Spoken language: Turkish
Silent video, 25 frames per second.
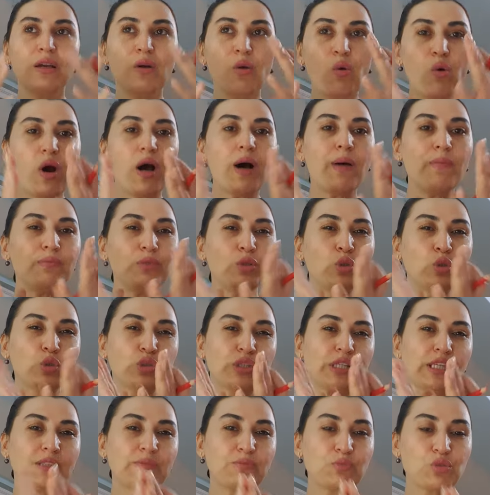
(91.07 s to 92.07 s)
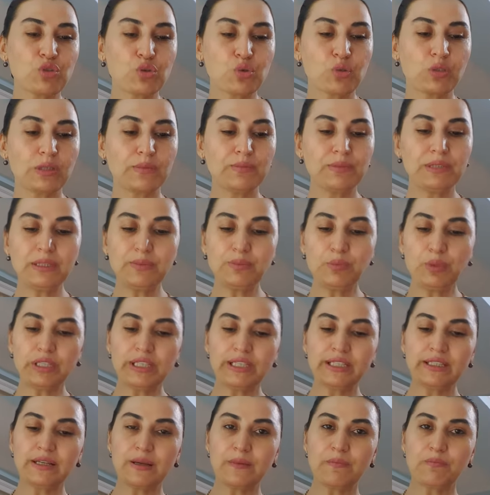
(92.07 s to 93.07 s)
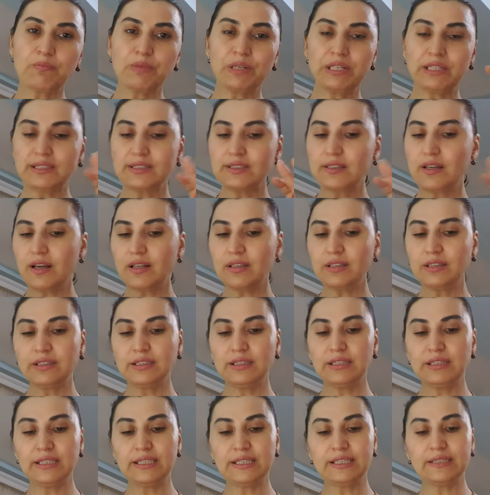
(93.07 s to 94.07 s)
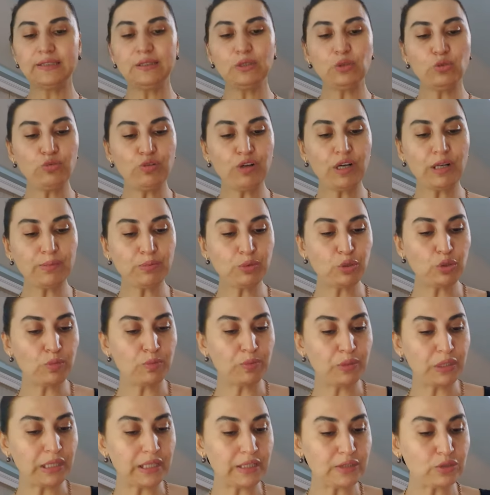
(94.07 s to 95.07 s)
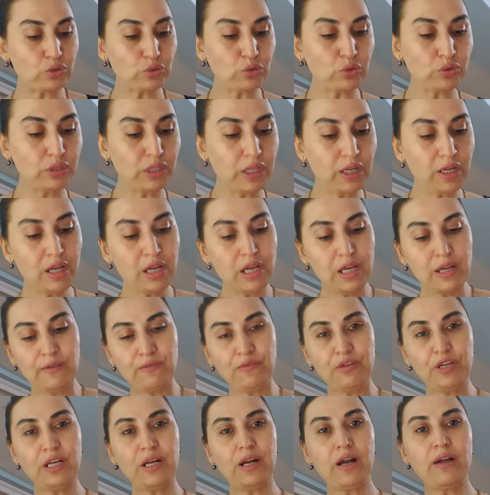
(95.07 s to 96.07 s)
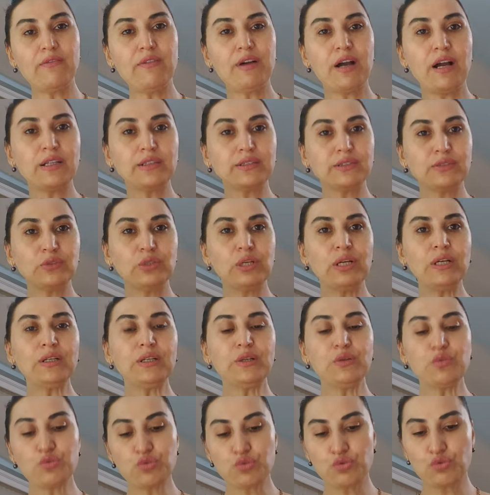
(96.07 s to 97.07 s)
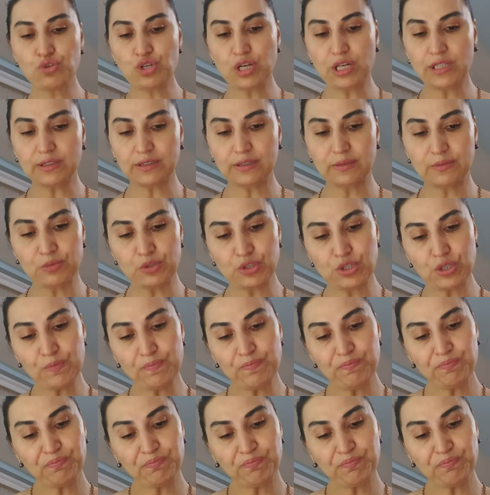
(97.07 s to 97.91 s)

O an lüks etmiş olabilir. Panik yapmayın. Sağlığıyla ilgili değil. Ufak bir operasyonla ferah ve aydınlığa kavuşacak demişim.